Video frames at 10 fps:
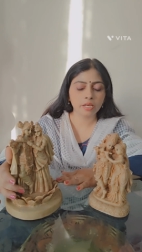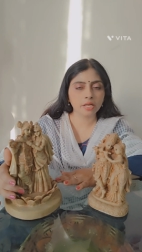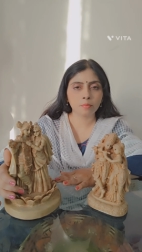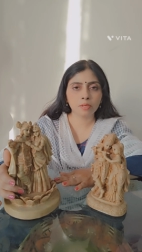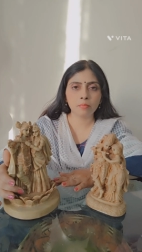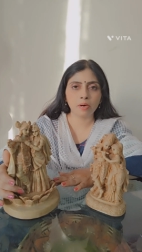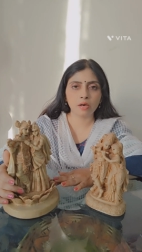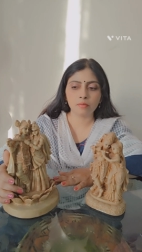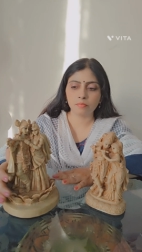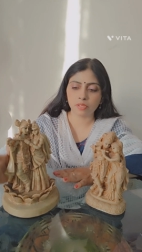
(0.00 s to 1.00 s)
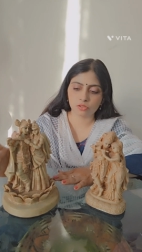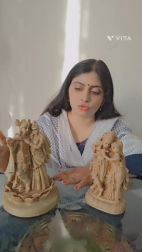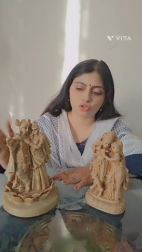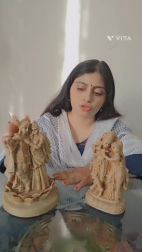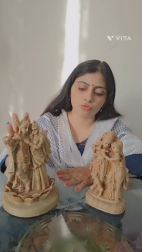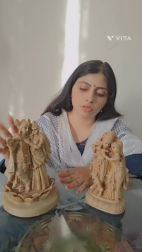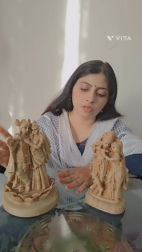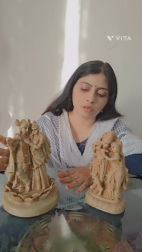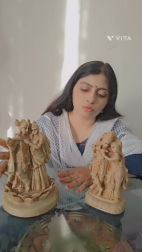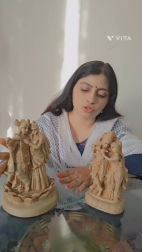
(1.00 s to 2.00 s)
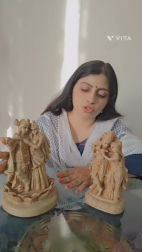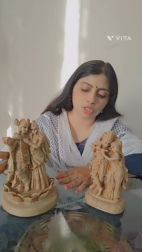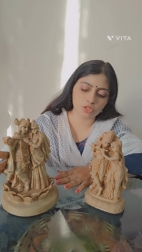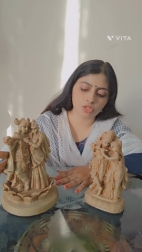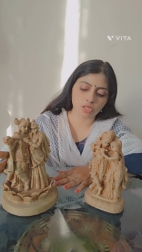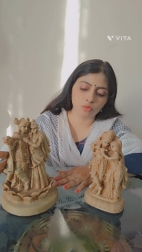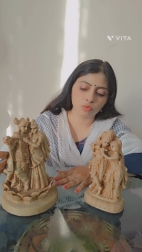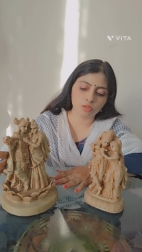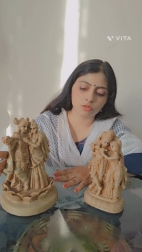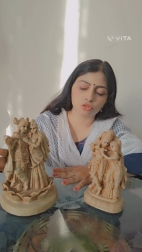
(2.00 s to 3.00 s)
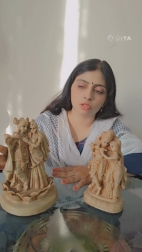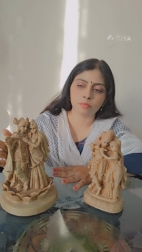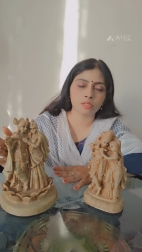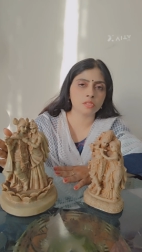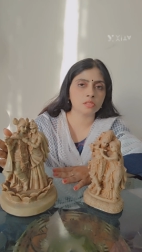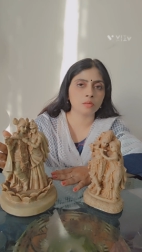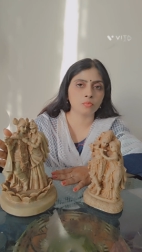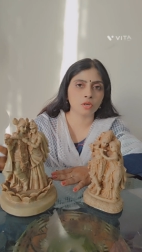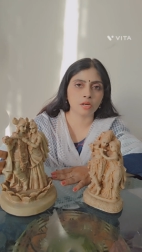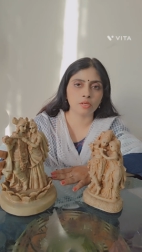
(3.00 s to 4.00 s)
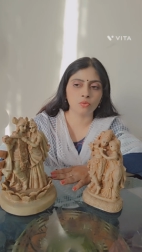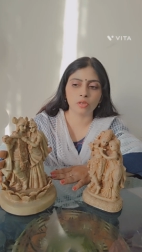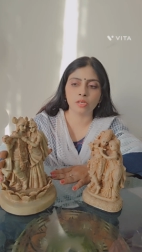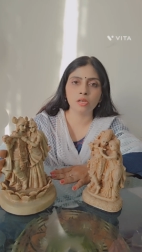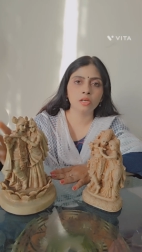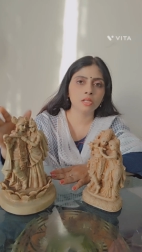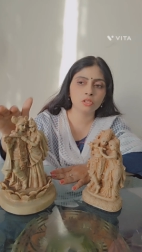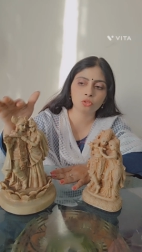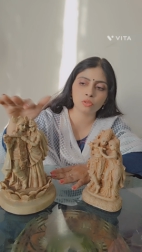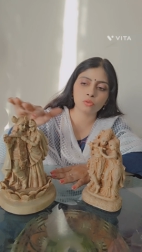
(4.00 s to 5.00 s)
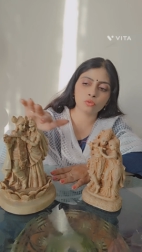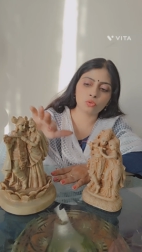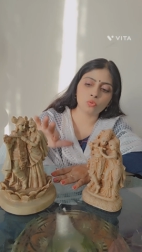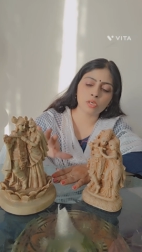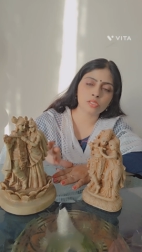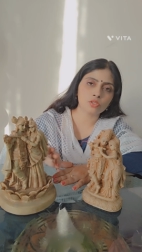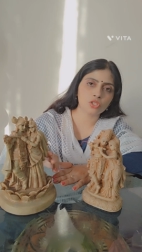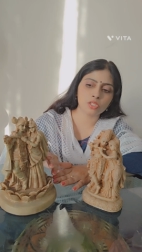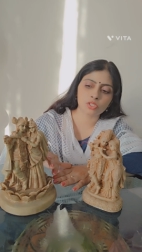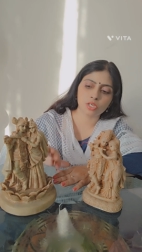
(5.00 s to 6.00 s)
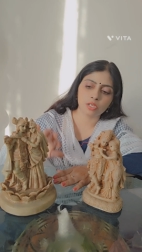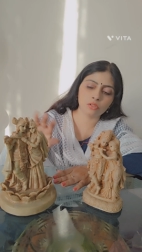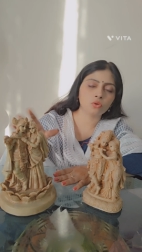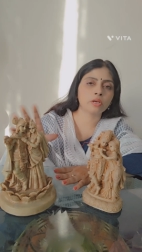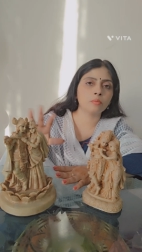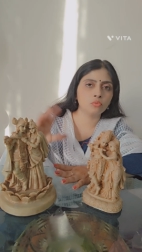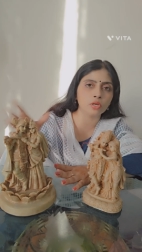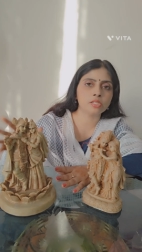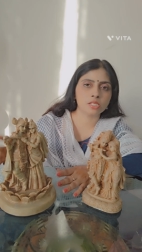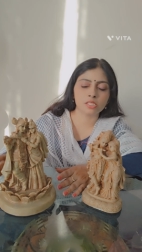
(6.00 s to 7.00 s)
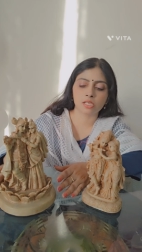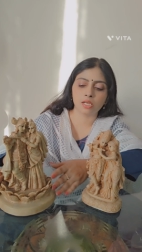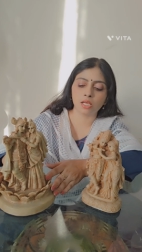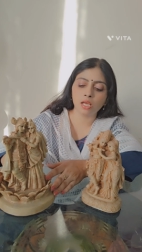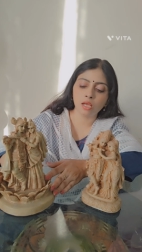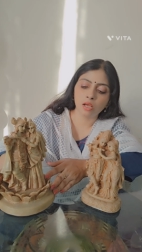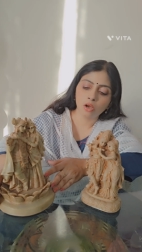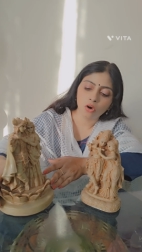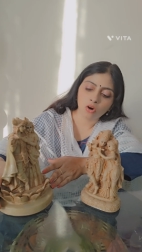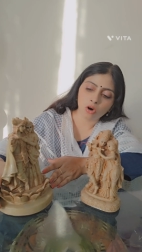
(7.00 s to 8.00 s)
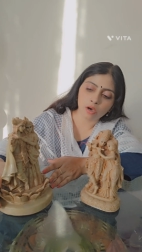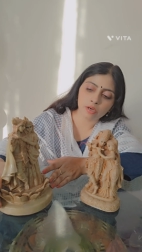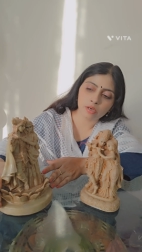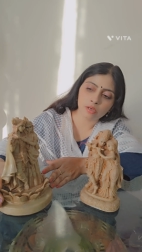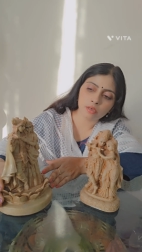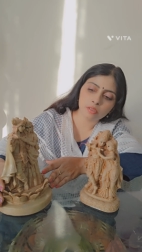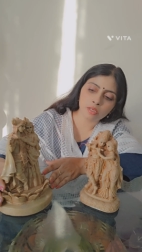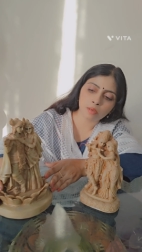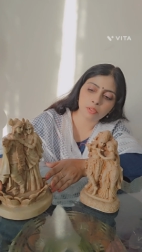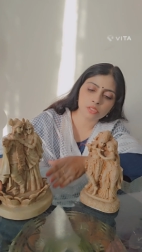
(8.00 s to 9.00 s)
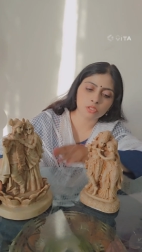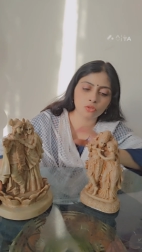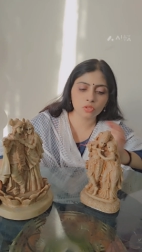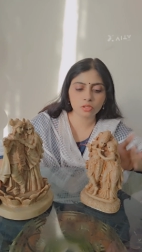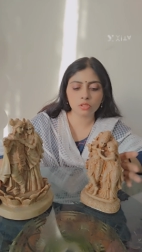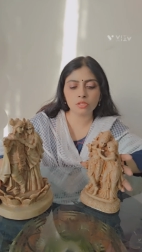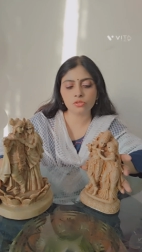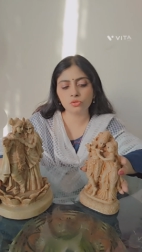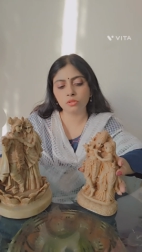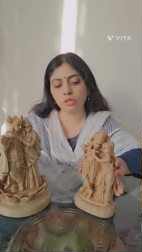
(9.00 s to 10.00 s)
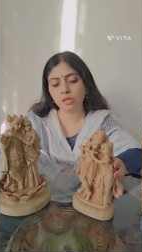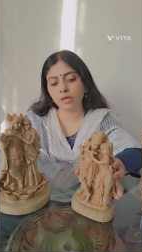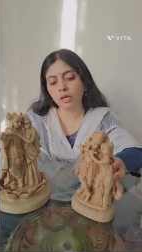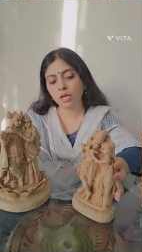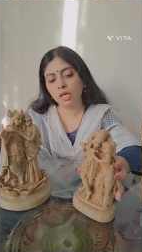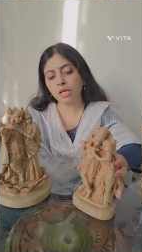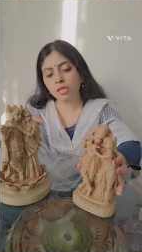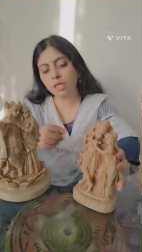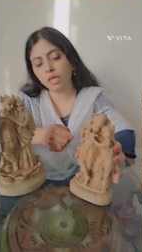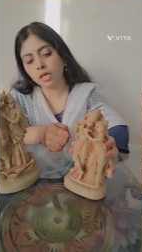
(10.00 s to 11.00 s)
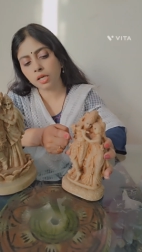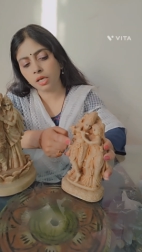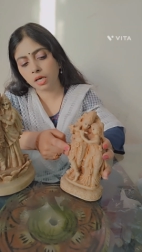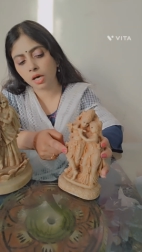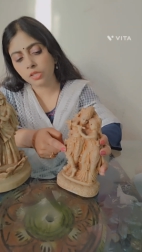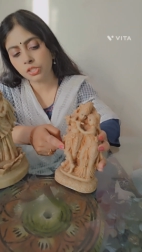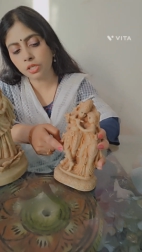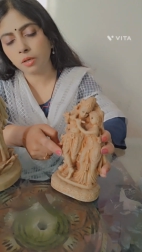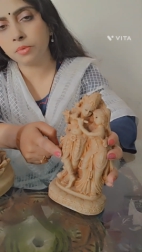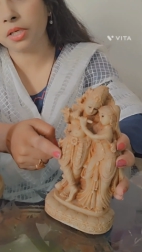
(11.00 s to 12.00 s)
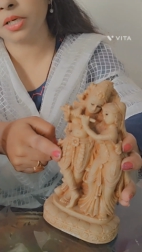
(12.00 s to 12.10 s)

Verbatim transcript: लेकिन अब की बार मैं सोच रही हूँ कि इनका कुछ चेंज करूँ क्योंकि चौदह पंद्रह साल पुरानी हो गई हैं तो इनको थोड़ा सा चेंज करेंगे थोड़ा क्या पूरा ही चेंज करेंगे और ये आप देख सकते हो कितनी सुंदर है इनकी एक एक नक्काशी आप